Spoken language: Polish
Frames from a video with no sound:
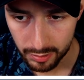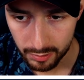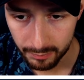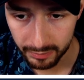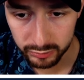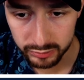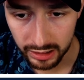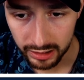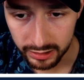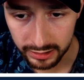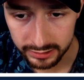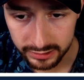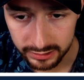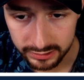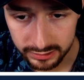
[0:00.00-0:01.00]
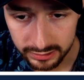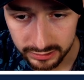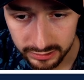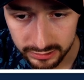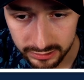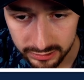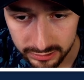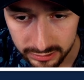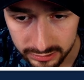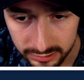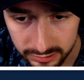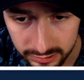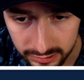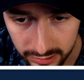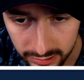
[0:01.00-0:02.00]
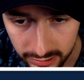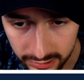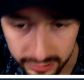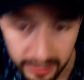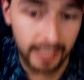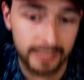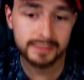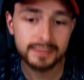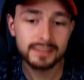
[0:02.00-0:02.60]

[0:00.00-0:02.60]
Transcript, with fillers: Meduza, jest, jest, jest, jest, jest, jest, jest, jest. Jest!